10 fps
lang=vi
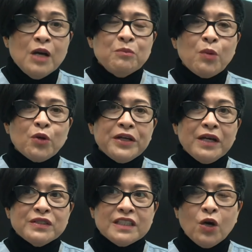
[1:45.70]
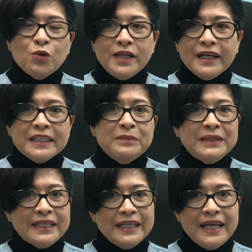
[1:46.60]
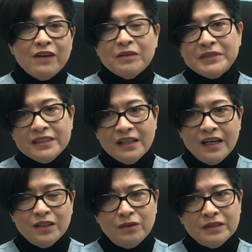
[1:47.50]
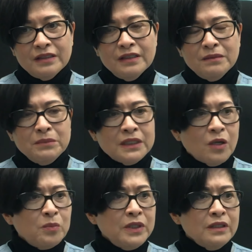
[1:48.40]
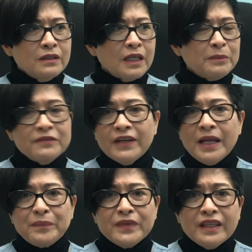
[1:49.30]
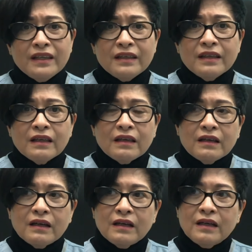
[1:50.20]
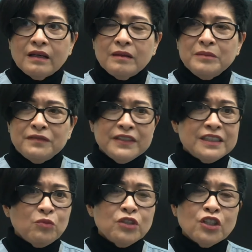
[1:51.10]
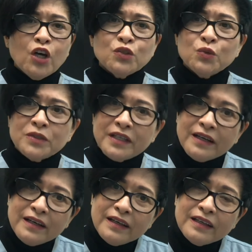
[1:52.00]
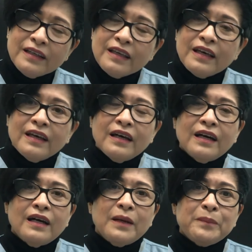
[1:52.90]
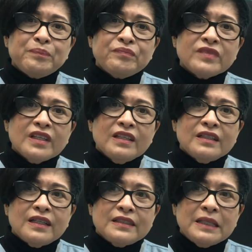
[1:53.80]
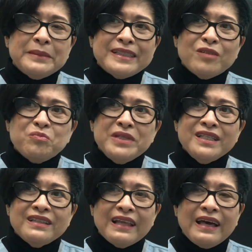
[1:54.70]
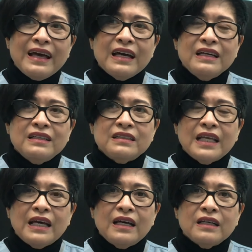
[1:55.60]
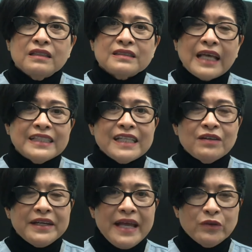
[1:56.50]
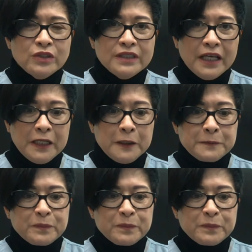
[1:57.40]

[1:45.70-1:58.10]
một loại đau xấu là khi mình nghe đau là mình sợ rồi mình không biết là mình phải làm gì à, mình phải sống với nó suốt đời à, à, và mình không biết là là tại sao lại đau như vậy